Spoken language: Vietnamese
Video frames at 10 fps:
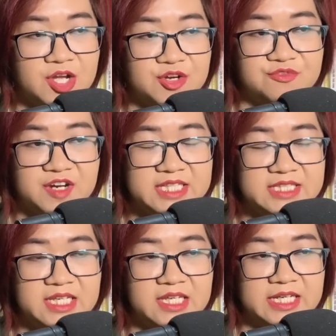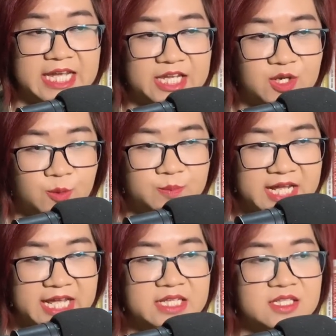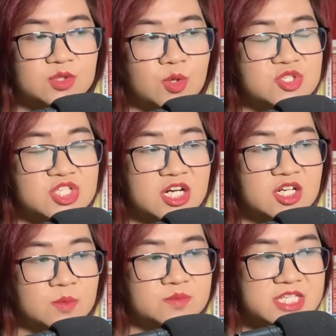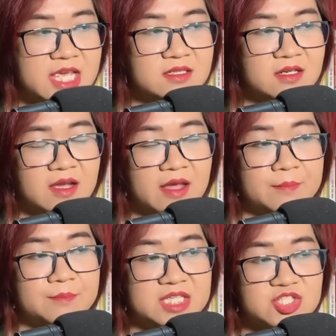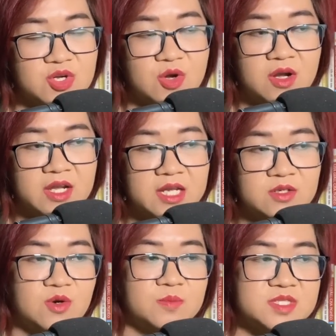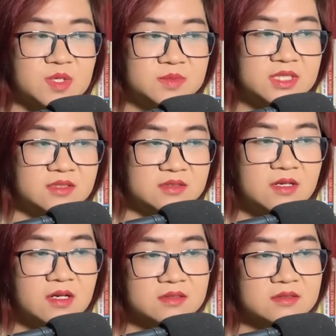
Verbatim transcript: vậy thì ngày hôm nay tôi sẽ không chết, mà chỉ có kết cục giống Tử Tước.